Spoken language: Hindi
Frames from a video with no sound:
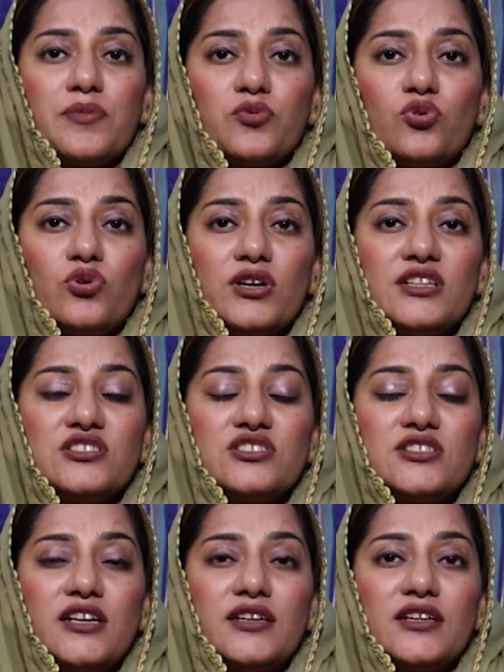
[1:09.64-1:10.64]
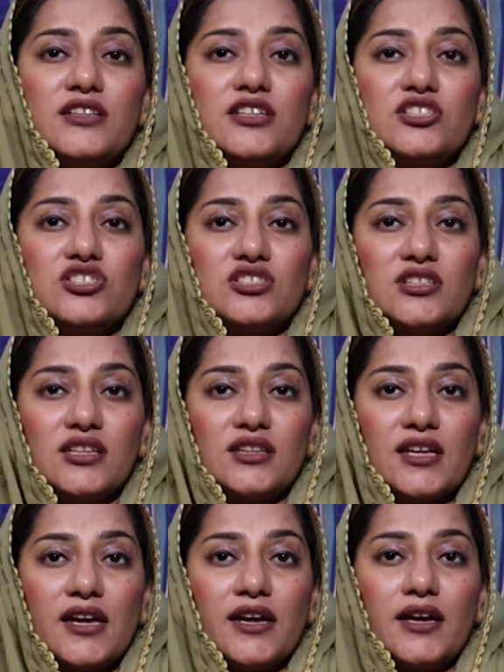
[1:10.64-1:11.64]
आपको इंस्टेंट एनर्जी
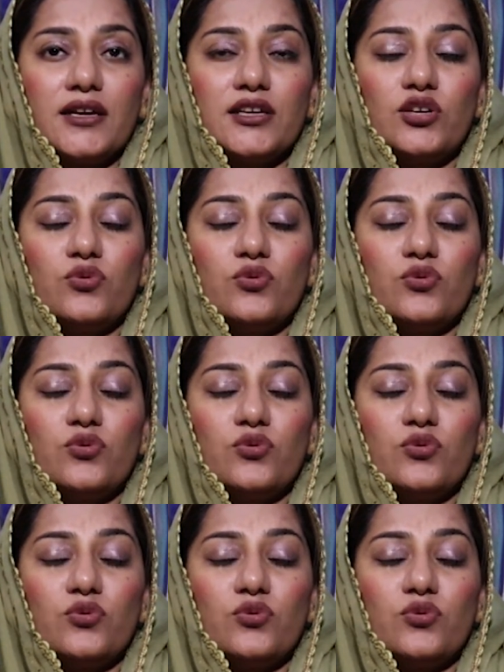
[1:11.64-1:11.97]
देता है